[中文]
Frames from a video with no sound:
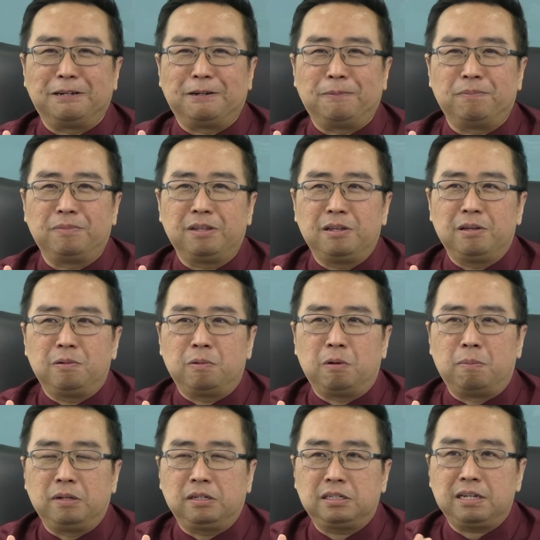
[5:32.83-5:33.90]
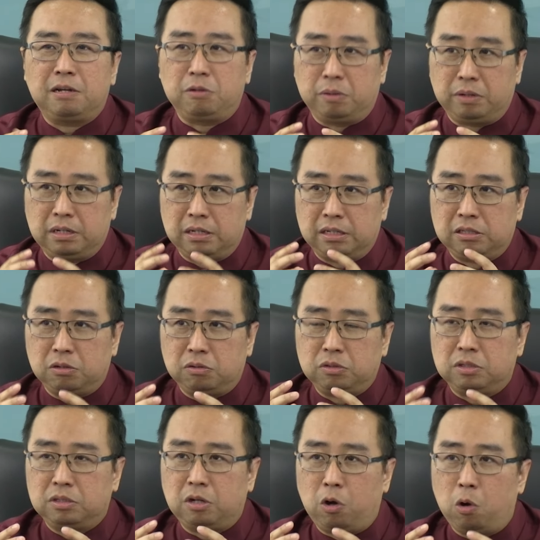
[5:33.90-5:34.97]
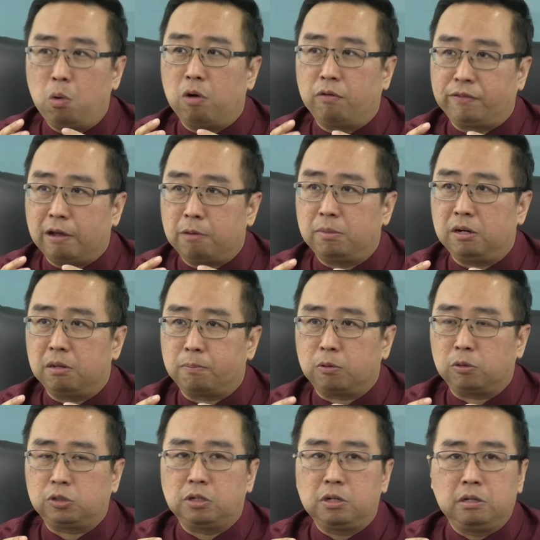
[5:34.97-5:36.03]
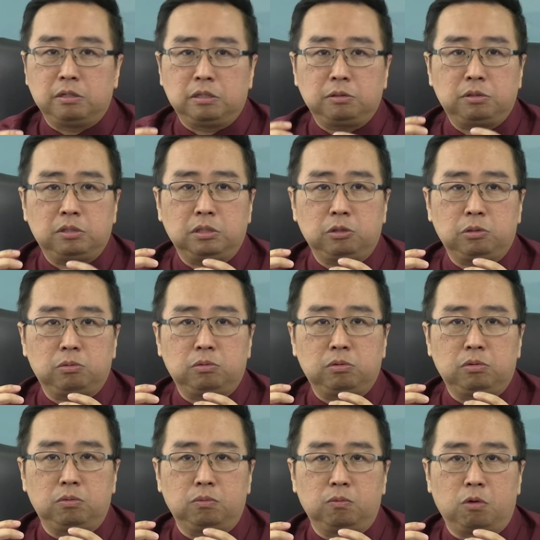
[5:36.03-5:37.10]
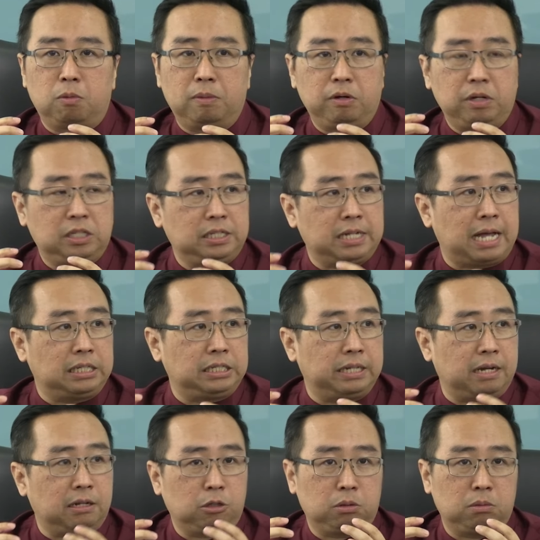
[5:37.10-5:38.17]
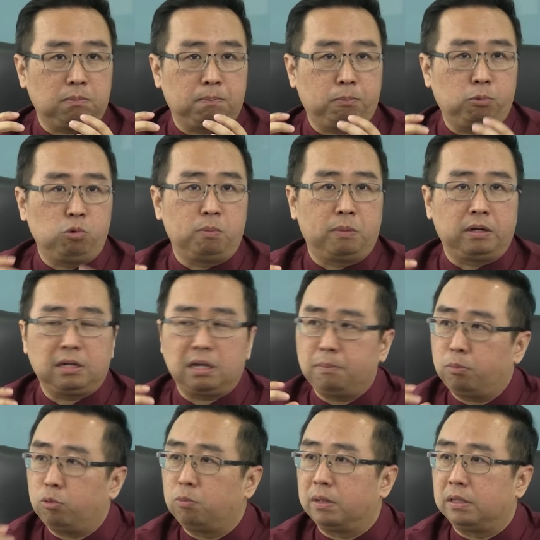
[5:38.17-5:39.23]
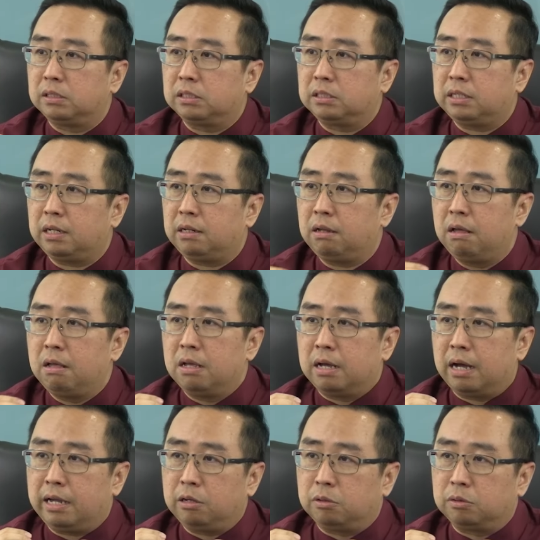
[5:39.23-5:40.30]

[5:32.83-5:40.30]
啊，我们是要有一个叫做 whole of government approach，就是我们会加强部门跟部门之间，还